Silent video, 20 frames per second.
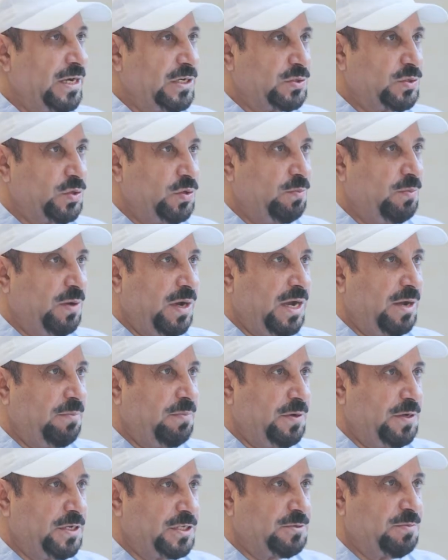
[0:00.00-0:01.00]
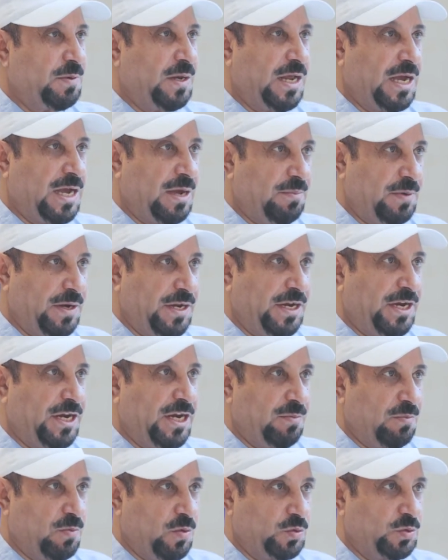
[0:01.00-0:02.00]
يقصرون معاه بالنسبه للعاملين
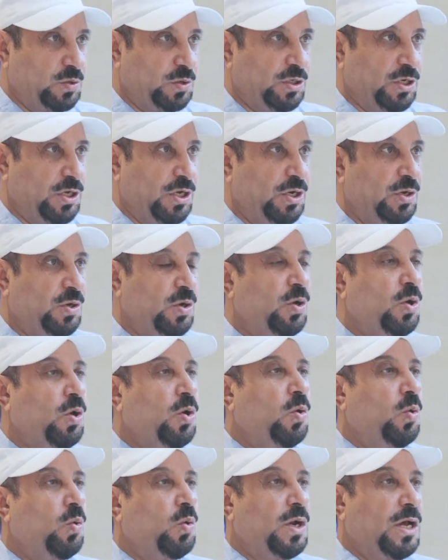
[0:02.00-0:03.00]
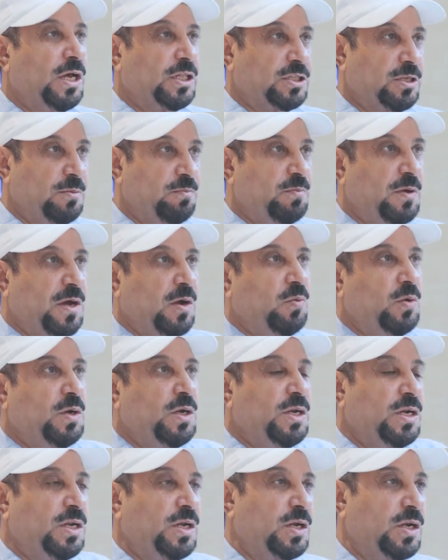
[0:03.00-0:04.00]
اللي موجودين والاطباء
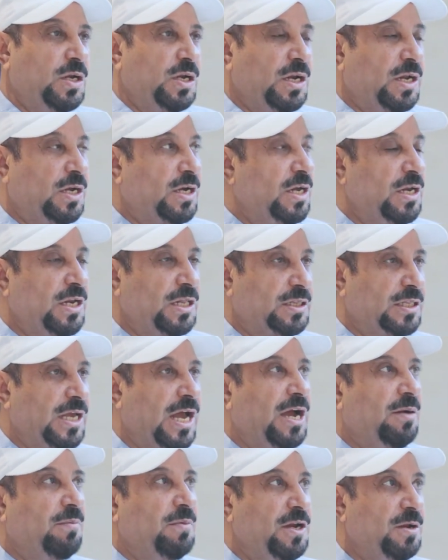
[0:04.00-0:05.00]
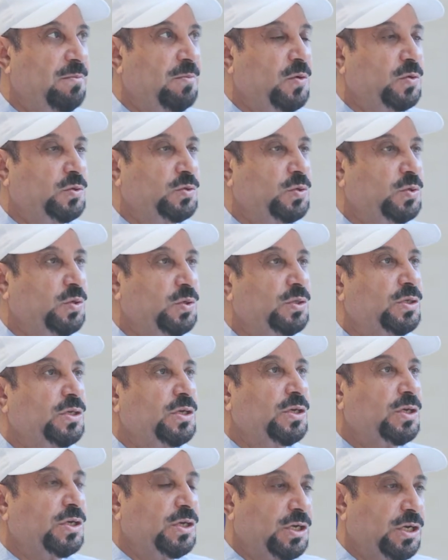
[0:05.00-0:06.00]
وكل الطاقم اللي موجود
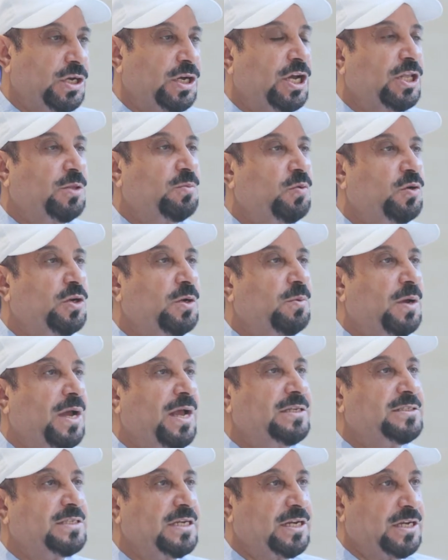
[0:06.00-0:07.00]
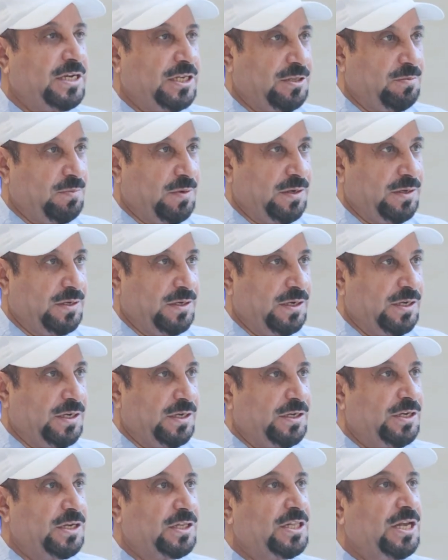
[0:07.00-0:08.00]
يخدمونه باحسن خدمه
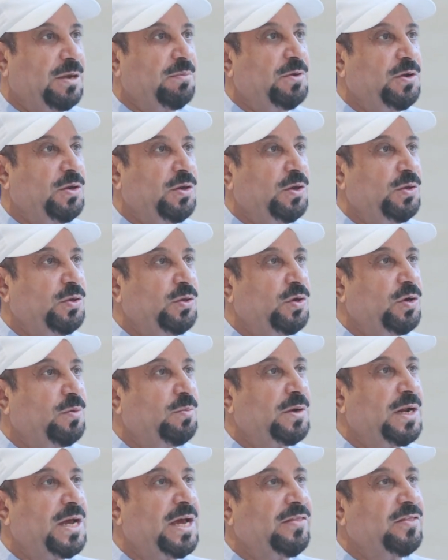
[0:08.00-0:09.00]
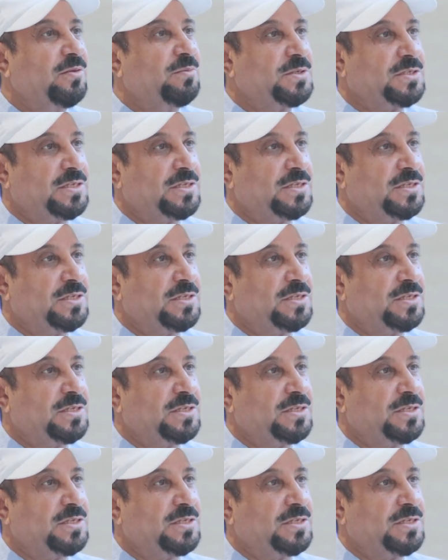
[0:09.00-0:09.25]
يطلع من عندهم راضي